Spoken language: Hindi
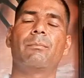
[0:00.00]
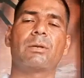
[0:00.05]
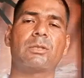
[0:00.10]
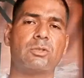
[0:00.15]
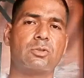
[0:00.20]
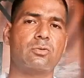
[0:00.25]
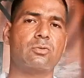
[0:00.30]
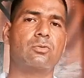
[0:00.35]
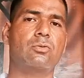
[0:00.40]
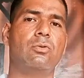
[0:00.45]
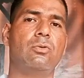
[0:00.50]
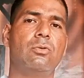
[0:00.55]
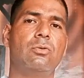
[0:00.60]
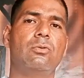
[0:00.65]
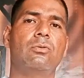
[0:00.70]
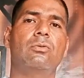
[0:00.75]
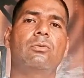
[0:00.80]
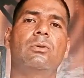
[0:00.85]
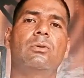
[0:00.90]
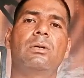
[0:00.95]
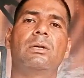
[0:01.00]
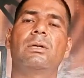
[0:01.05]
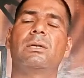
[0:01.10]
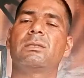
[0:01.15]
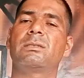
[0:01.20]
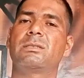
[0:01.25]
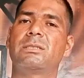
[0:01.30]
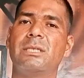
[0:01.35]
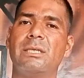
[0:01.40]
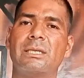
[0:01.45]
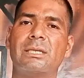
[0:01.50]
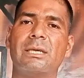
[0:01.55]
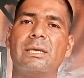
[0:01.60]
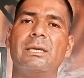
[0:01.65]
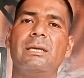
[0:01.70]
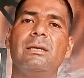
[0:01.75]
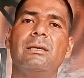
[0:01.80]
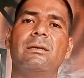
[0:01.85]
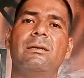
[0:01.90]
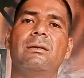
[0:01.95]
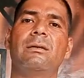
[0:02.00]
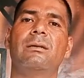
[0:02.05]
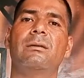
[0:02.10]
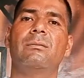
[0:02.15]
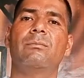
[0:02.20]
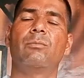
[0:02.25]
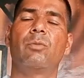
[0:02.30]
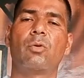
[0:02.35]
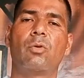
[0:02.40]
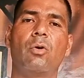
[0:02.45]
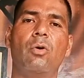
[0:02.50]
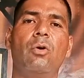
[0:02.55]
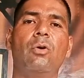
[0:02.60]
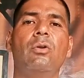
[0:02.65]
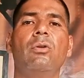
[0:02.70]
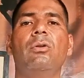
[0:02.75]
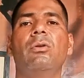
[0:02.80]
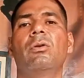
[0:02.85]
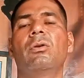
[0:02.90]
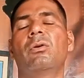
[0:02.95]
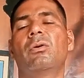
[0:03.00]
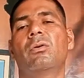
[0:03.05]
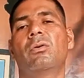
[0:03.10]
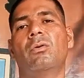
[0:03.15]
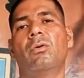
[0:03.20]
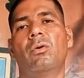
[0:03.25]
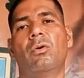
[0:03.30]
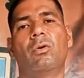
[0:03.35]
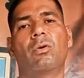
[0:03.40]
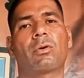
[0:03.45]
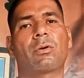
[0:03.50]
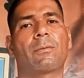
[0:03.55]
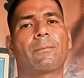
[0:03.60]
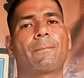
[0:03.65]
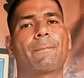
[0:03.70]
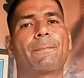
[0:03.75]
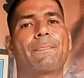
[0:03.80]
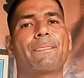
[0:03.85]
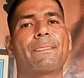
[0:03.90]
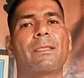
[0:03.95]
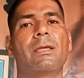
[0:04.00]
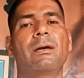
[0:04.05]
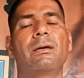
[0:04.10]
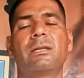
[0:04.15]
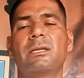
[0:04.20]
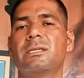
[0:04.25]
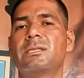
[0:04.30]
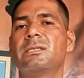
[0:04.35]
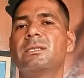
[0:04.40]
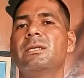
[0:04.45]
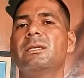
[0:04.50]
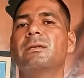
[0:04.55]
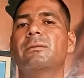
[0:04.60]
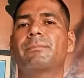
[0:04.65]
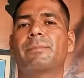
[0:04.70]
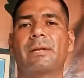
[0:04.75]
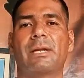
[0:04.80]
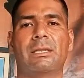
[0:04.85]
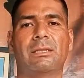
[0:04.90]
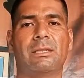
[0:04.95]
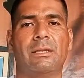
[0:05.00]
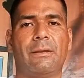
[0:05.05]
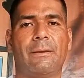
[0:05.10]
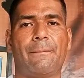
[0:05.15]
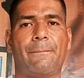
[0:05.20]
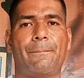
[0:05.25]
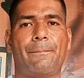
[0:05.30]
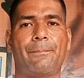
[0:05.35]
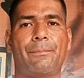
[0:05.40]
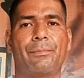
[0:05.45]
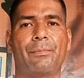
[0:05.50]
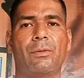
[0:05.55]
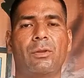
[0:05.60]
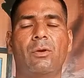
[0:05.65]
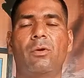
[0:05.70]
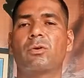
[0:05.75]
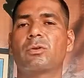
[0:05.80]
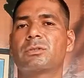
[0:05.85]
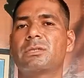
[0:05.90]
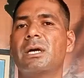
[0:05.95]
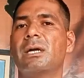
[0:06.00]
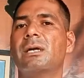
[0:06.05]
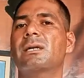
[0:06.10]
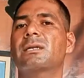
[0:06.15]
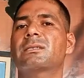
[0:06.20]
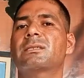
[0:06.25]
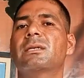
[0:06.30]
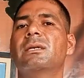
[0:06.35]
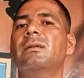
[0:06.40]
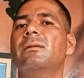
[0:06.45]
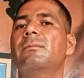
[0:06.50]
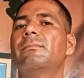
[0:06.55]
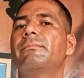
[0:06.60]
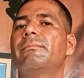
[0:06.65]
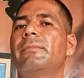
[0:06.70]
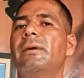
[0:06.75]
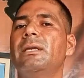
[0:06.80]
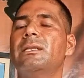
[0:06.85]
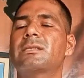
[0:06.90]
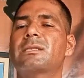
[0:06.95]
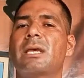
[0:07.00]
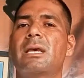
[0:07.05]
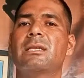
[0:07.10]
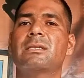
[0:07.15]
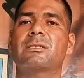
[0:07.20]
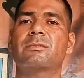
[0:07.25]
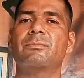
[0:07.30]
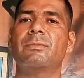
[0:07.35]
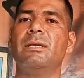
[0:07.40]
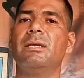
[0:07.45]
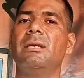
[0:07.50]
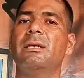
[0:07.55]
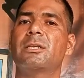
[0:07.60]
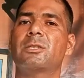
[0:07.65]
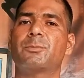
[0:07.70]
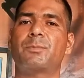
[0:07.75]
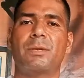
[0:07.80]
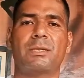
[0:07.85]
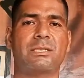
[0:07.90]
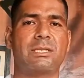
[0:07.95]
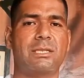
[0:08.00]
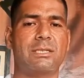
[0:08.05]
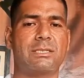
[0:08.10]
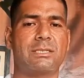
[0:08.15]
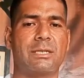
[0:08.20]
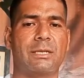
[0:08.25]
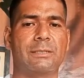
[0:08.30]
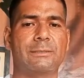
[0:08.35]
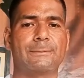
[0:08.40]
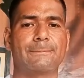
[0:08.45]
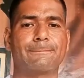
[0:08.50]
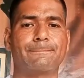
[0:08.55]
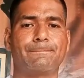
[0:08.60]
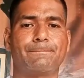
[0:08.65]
बच्चों को जीके भूगोल और रीजनिंग पढ़ाते हैं और जाकर सर मैथ साइंस में स्पेशलिस्ट हैं